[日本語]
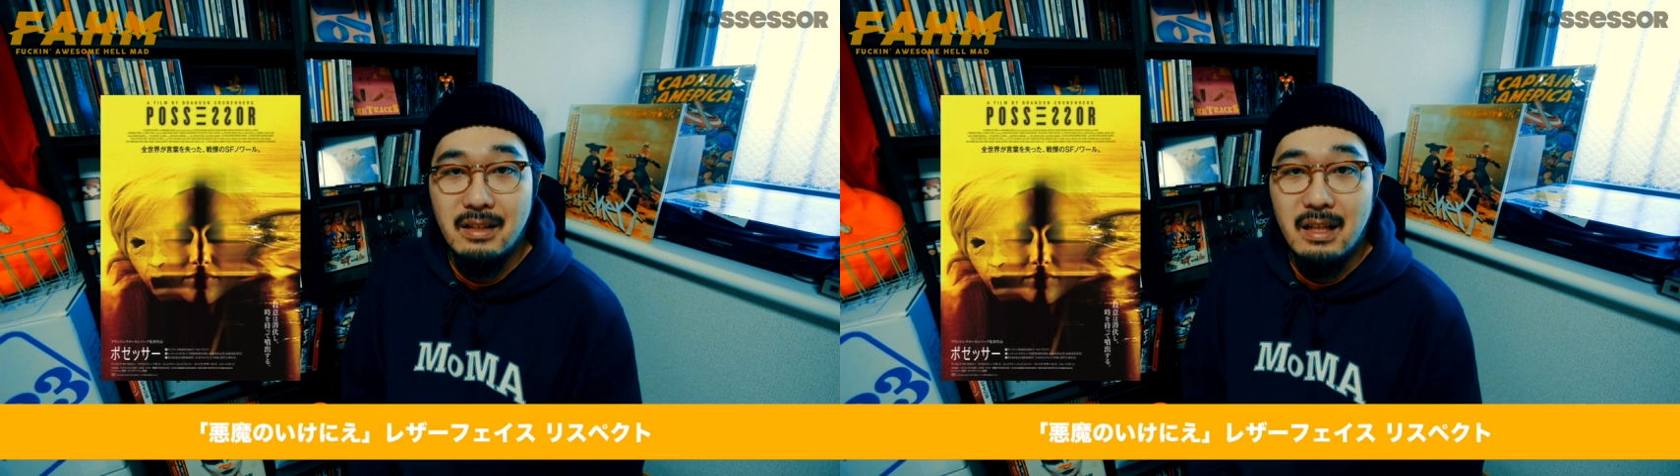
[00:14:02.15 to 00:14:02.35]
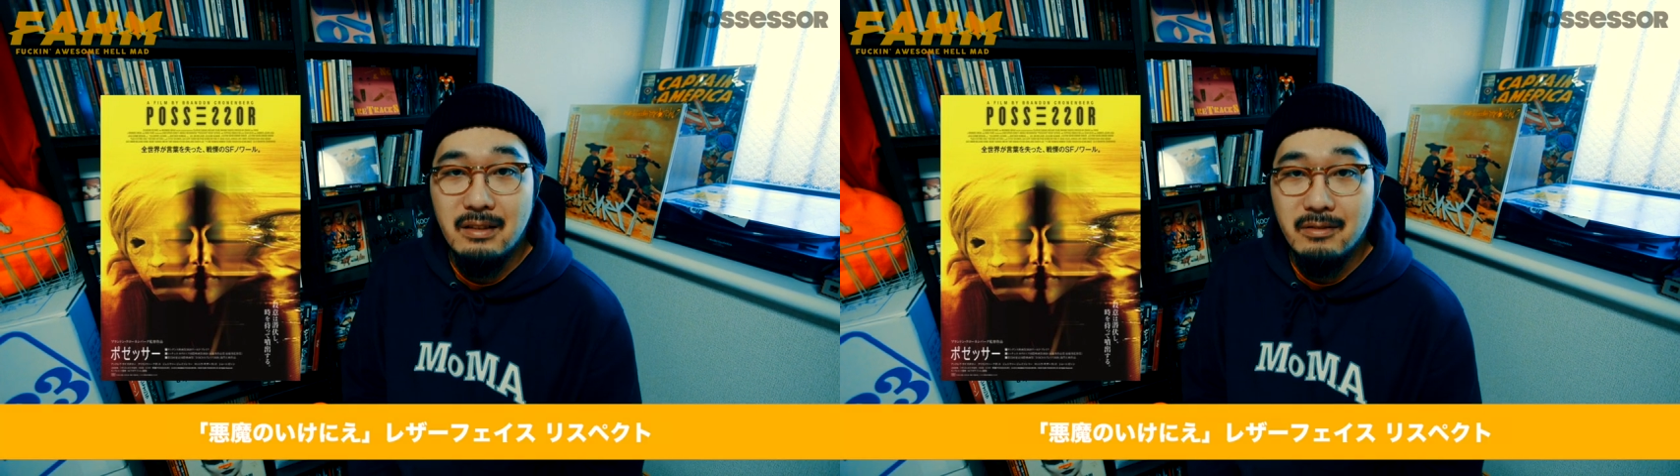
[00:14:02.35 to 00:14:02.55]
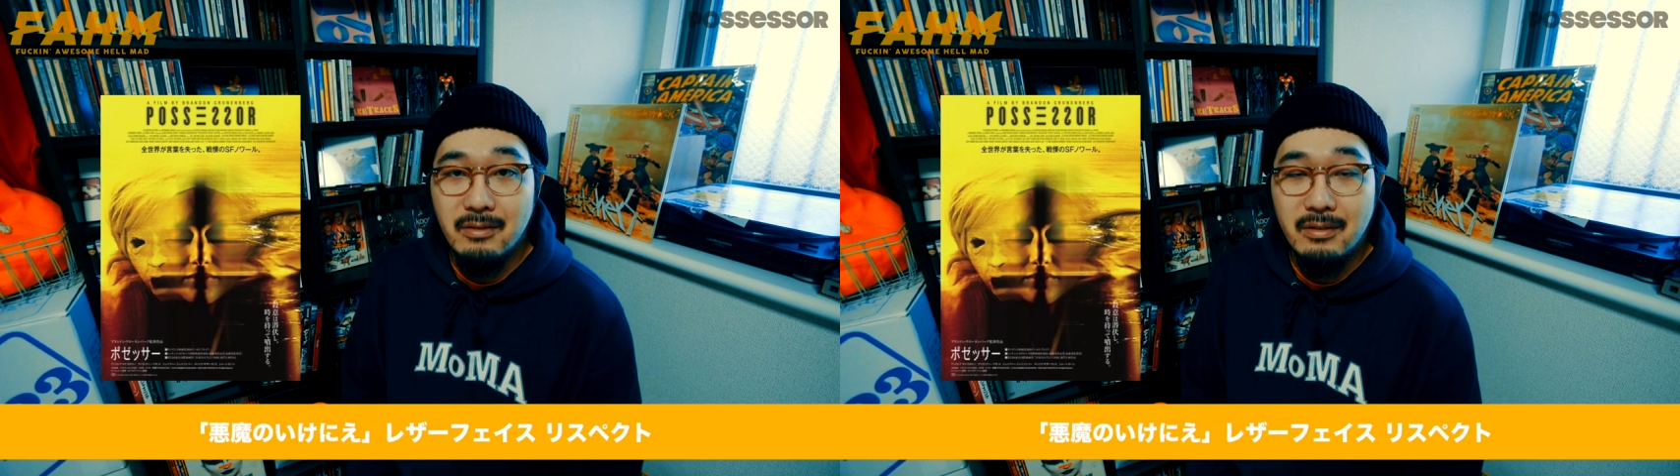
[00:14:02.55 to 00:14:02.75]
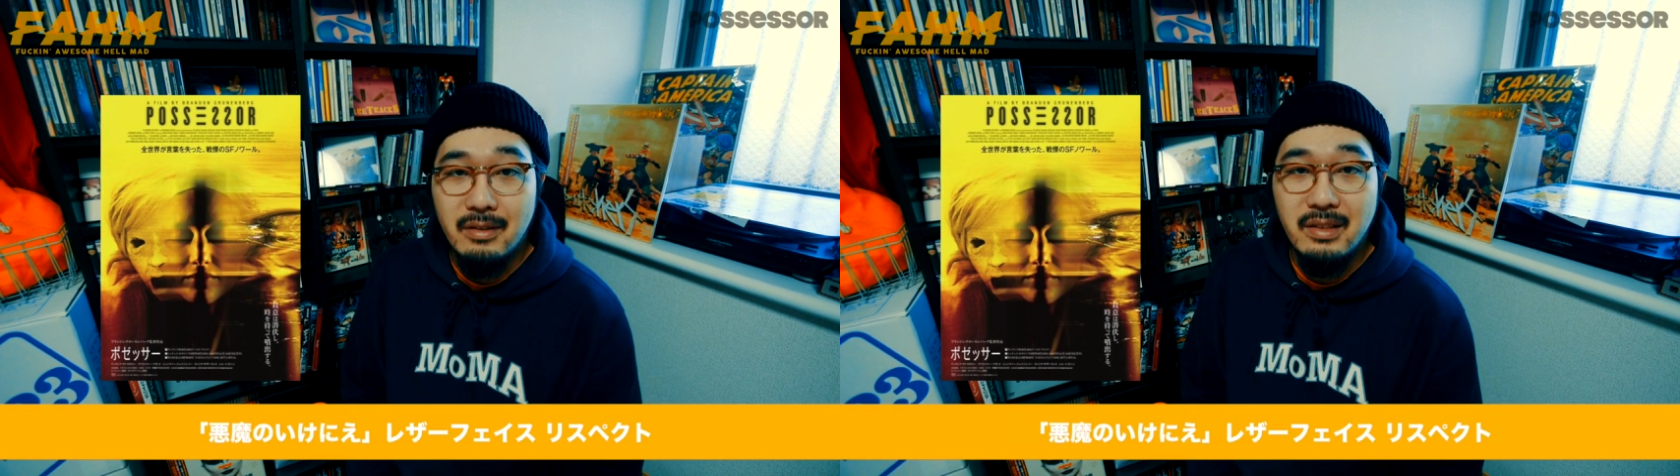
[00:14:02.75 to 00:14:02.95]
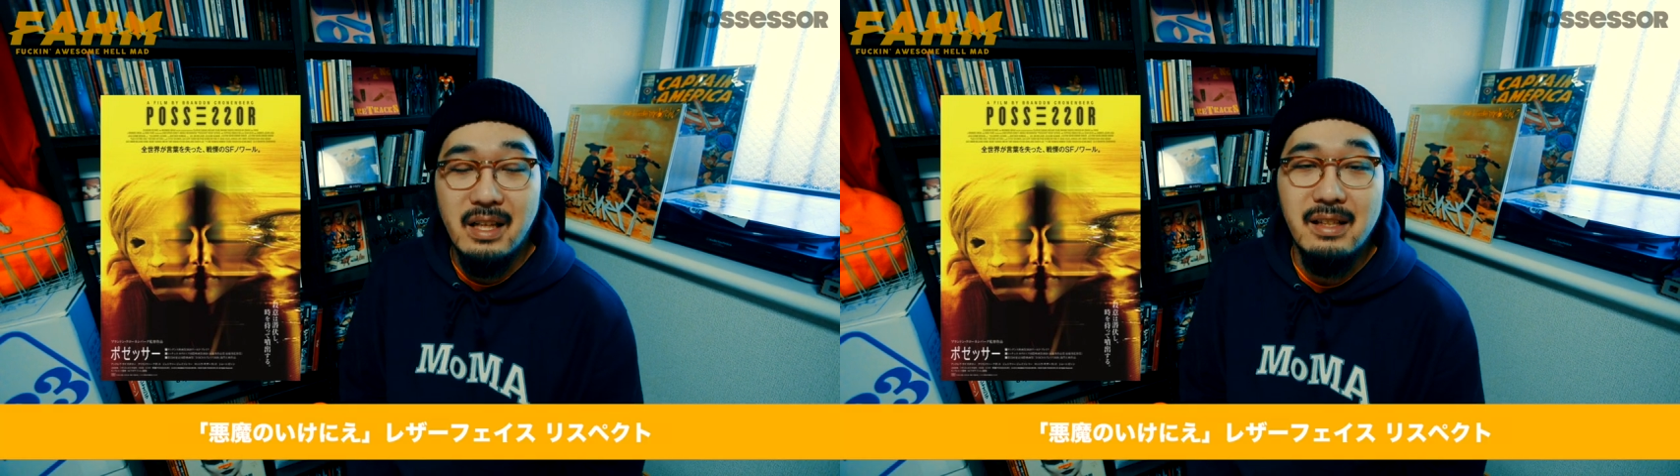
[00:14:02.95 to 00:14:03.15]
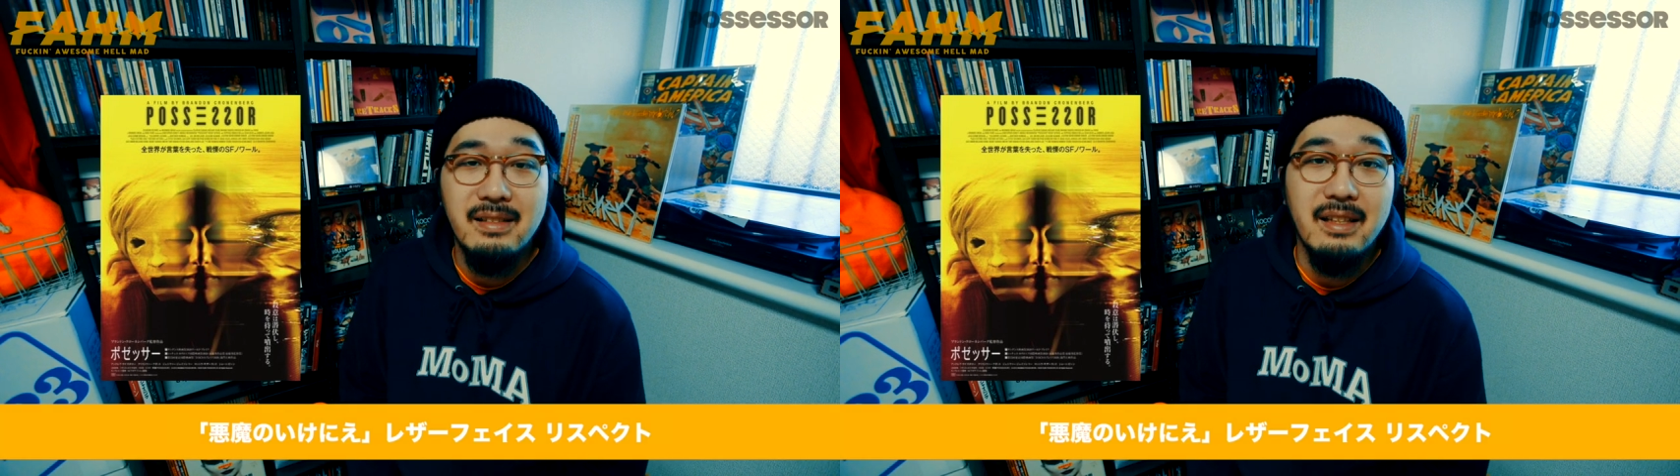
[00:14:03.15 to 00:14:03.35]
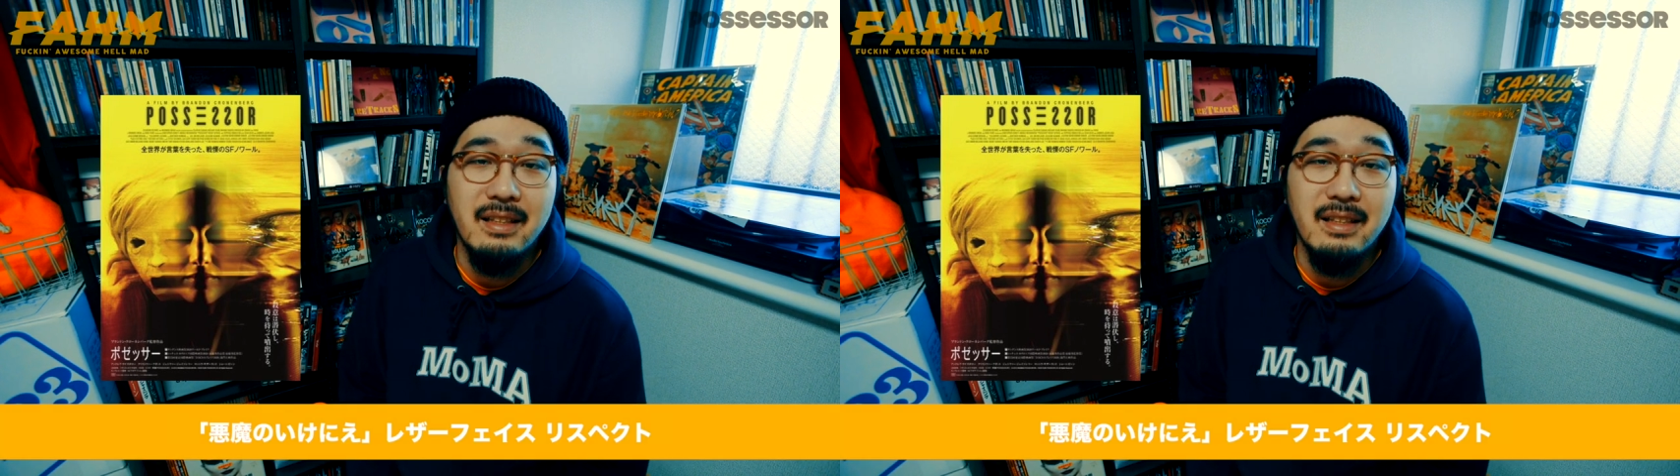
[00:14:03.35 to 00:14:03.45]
にあの乗っ取り返さ